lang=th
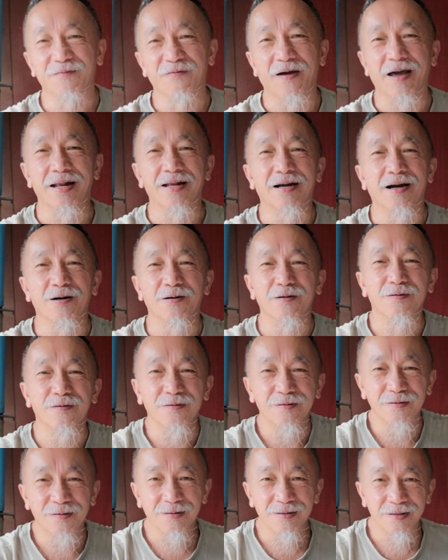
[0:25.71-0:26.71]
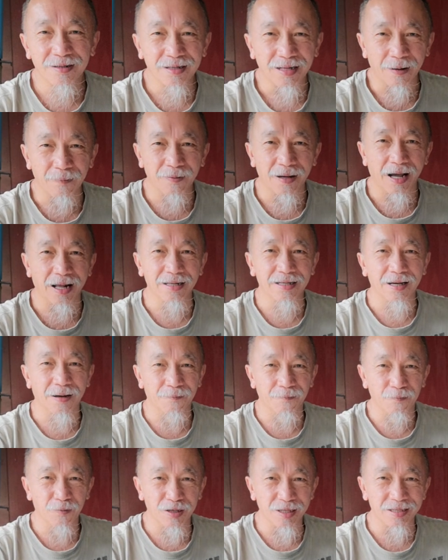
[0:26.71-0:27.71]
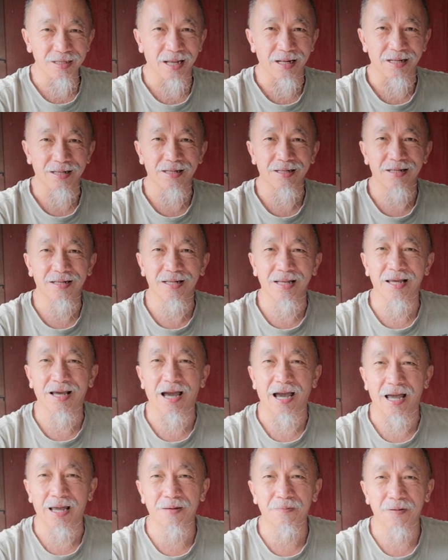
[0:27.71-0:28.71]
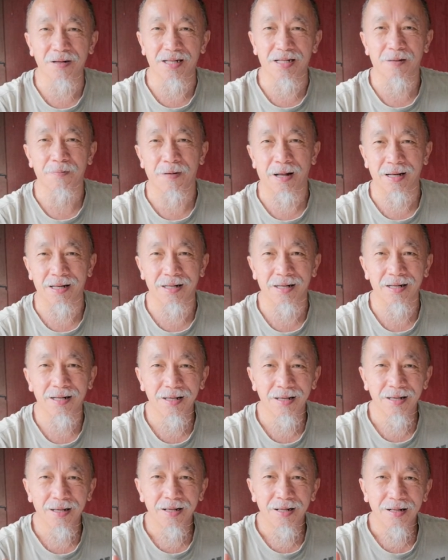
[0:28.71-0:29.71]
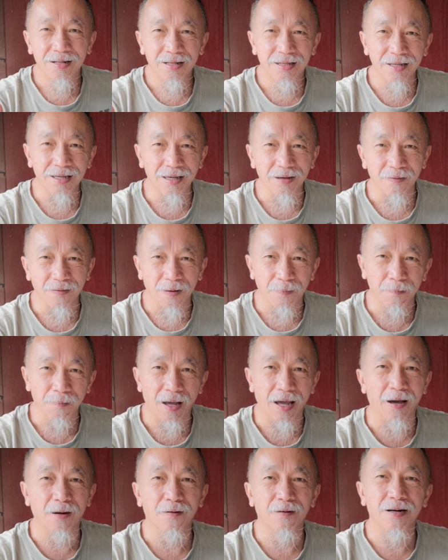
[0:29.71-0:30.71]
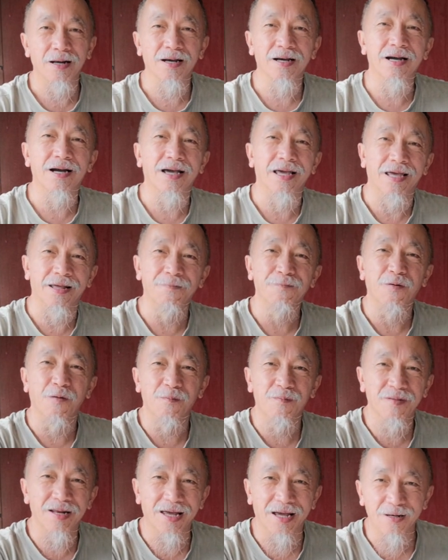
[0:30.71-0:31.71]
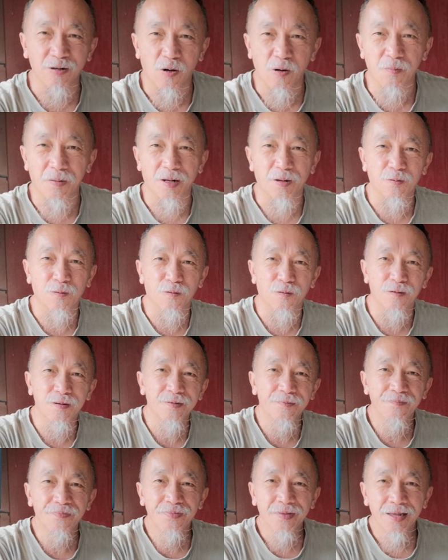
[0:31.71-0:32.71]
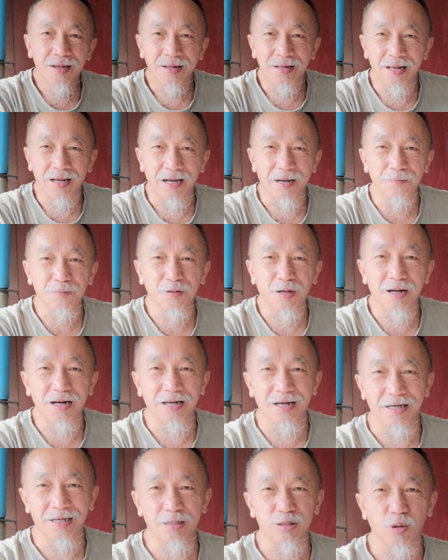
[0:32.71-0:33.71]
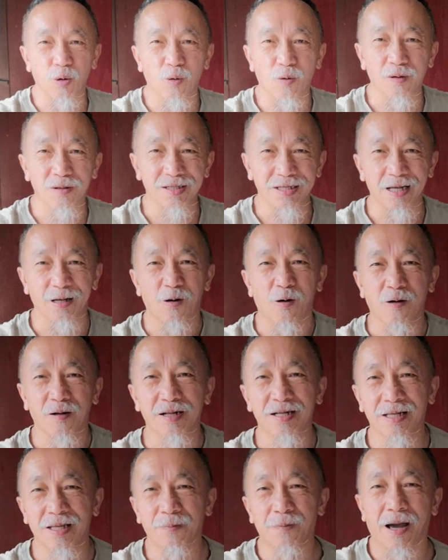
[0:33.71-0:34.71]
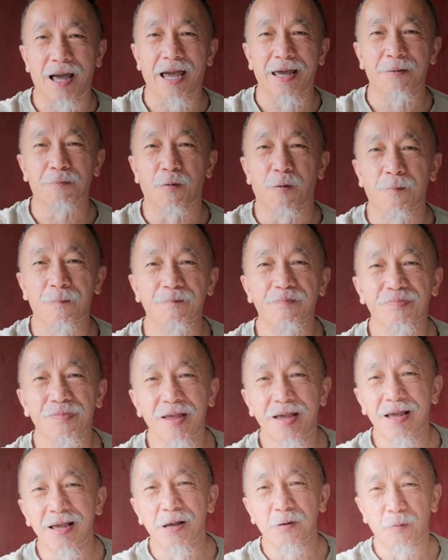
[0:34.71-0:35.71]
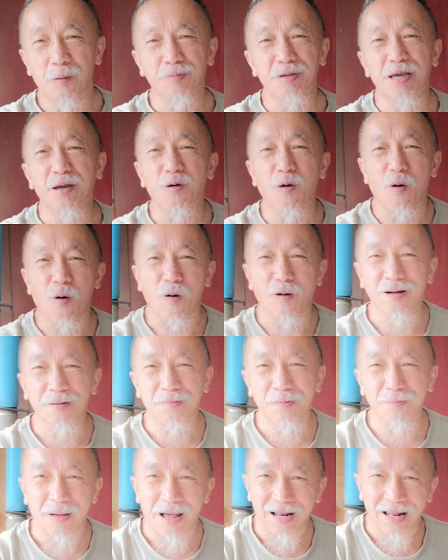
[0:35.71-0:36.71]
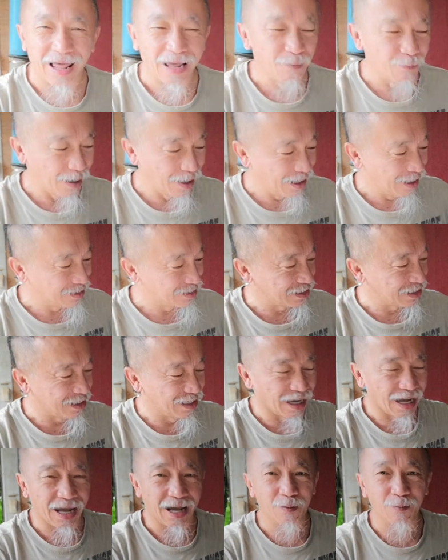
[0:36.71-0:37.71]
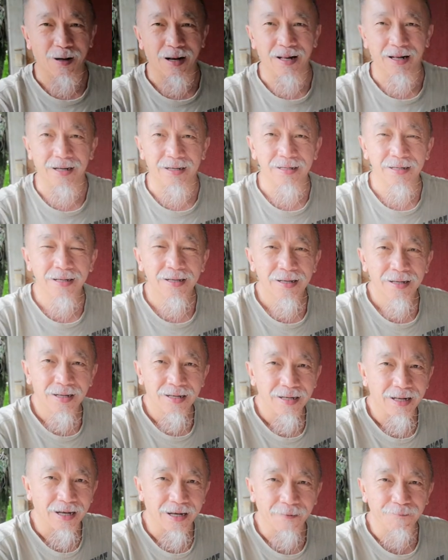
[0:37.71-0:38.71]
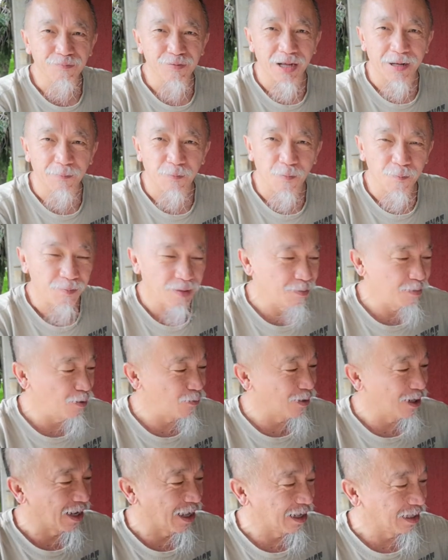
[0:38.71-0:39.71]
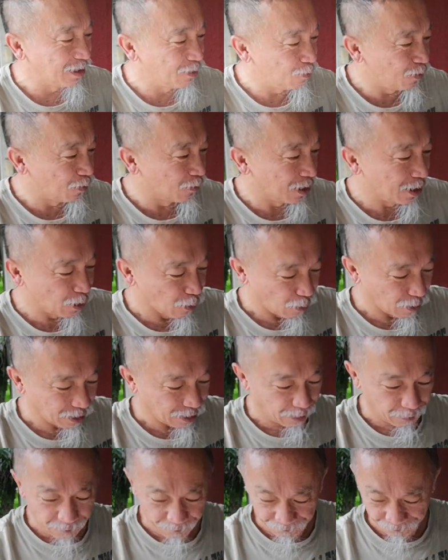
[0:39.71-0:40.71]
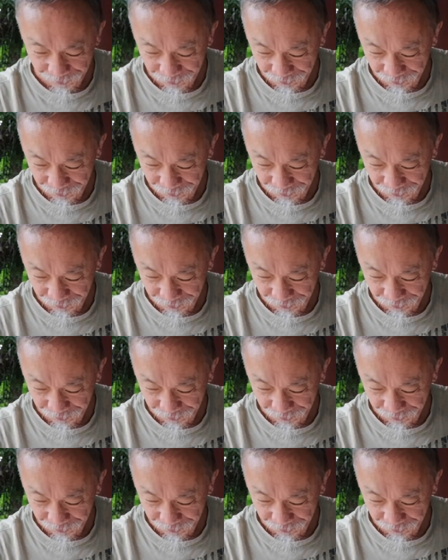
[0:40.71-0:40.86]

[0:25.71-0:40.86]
แฟนเขาทำงานกับบริษัทที่ขายผลิตภัณฑ์ที่เกี่ยวกับแมวแล้วก็เห็นผมเลี้ยงน้องปลาทูนะครับ ก็เลยส่งสิ่งของนี้มาให้ผมผมจริงของเนี่ยมันมาหลายวันละสี่ห้าวันละนะครับ แต่ผมไม่มีเวลารีวิวให้น้องเขา